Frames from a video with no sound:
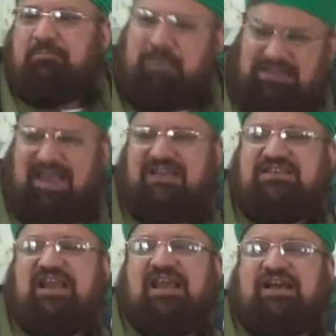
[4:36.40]
पता
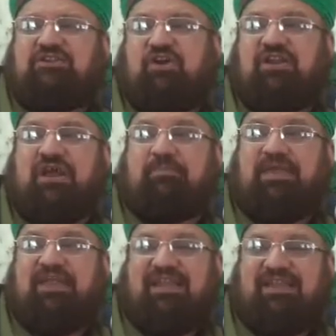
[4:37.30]
चला जो
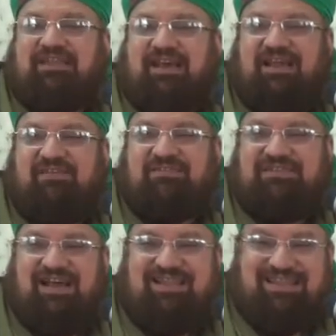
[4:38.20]
नबी की तरफ
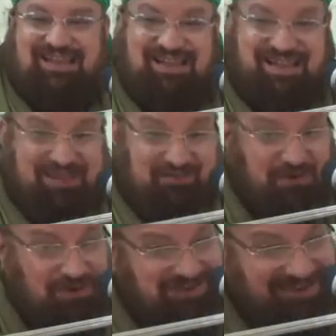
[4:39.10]
जाता है
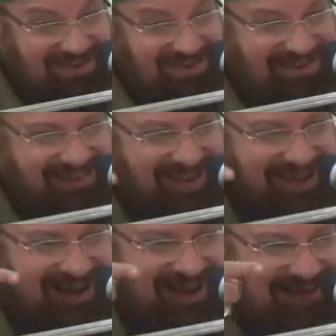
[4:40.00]
वो सीधे
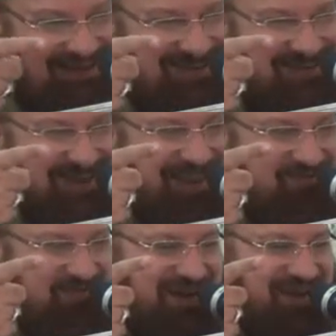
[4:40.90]
रास्ते
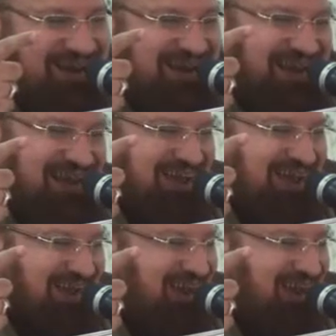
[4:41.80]
पर है